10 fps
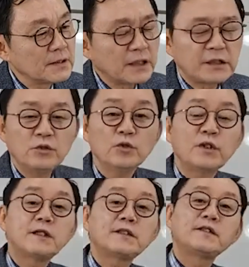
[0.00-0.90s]
사실
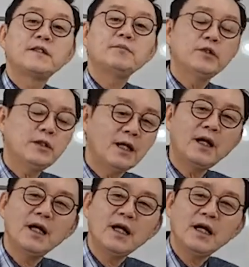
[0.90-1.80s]
윤카세
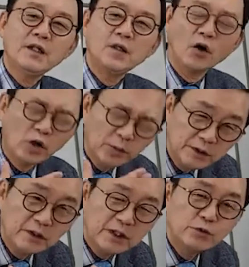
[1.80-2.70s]
TV가
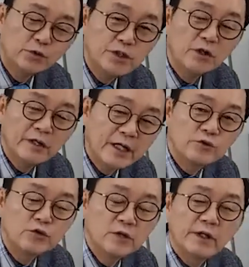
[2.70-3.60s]
여러분들이 운영을
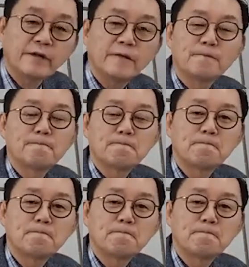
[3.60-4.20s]
해주는 거예요.